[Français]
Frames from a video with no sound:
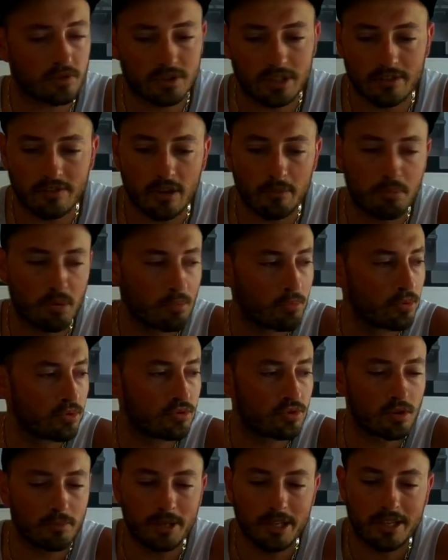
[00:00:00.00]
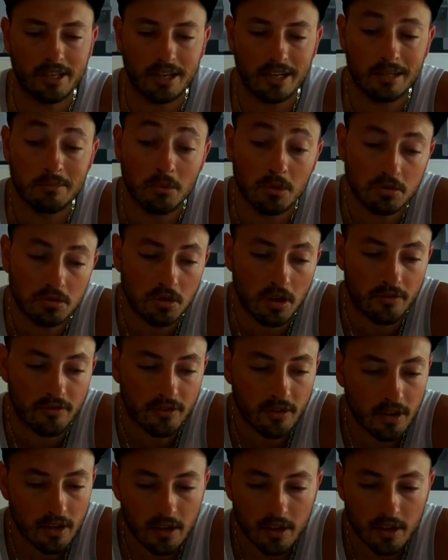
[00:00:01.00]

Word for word: en, savez un peu plus sur mes cannes et mon stuff.